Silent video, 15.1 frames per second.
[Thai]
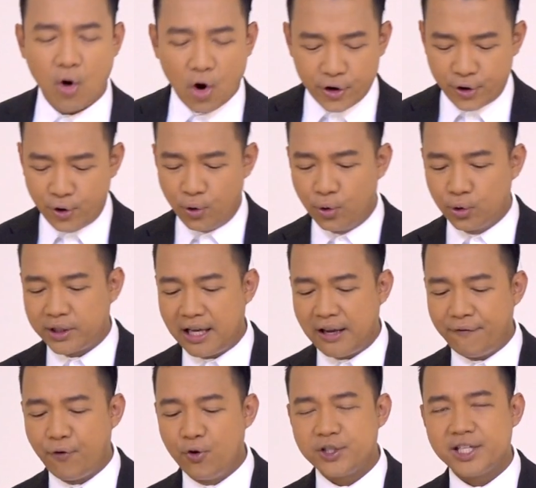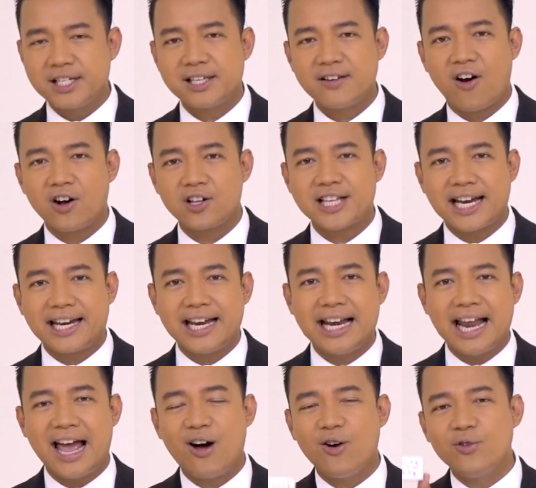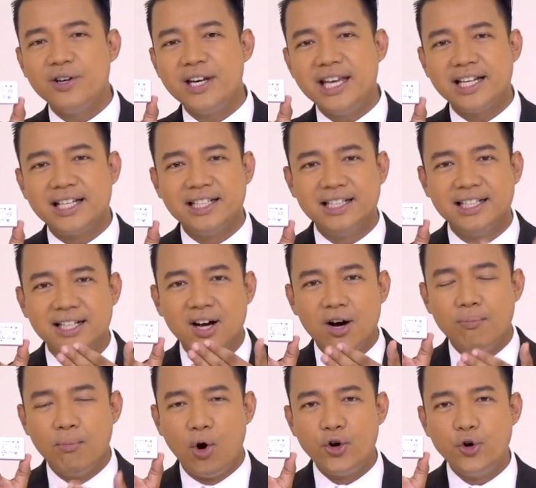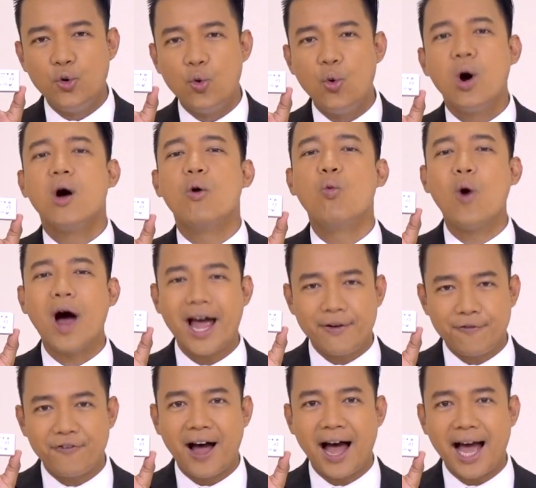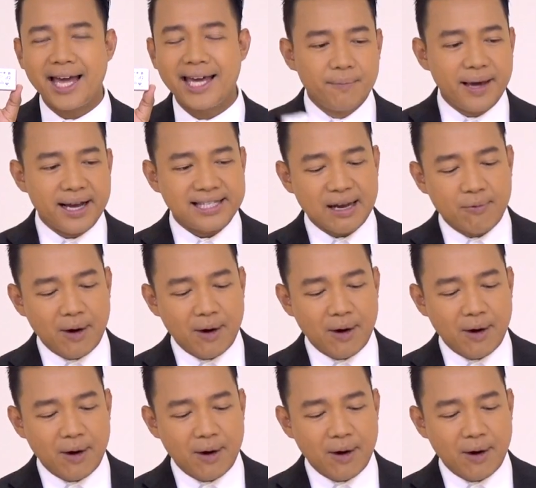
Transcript: โมดูลที่ฟูจิซิร็อกจัดให้แล้ว นี่คือโมดูล Wi-Fi เพียงเสียบ